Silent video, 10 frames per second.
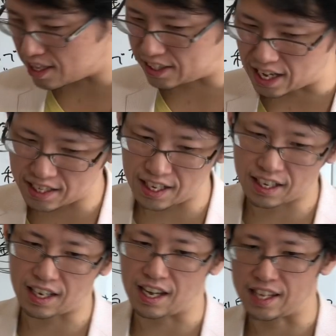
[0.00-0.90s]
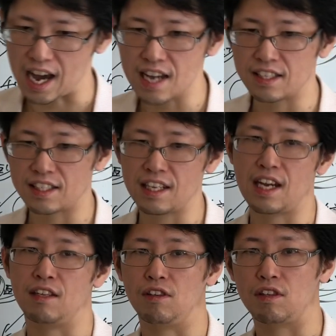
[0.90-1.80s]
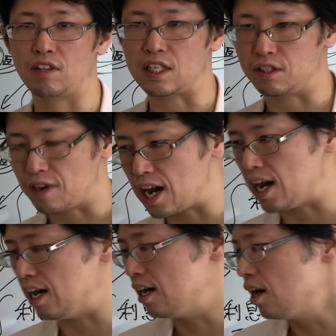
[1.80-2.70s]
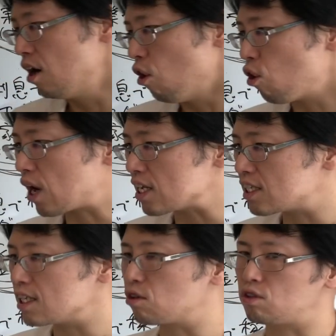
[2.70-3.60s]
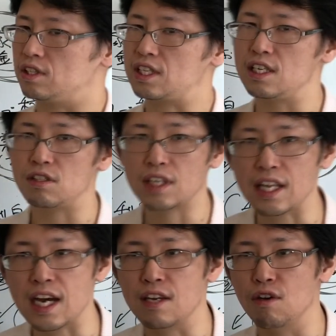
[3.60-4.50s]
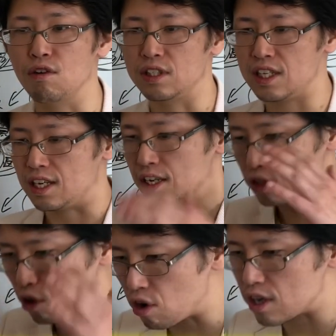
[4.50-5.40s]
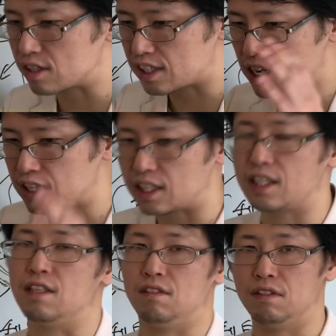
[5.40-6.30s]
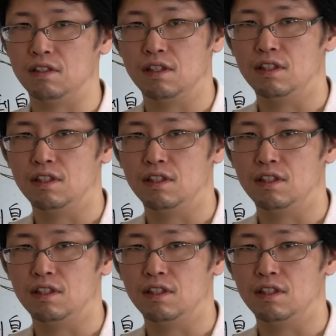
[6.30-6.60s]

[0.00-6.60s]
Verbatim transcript: 再設計第一世代の人たちは、おかしいことに気づけないように教育されてきたんです。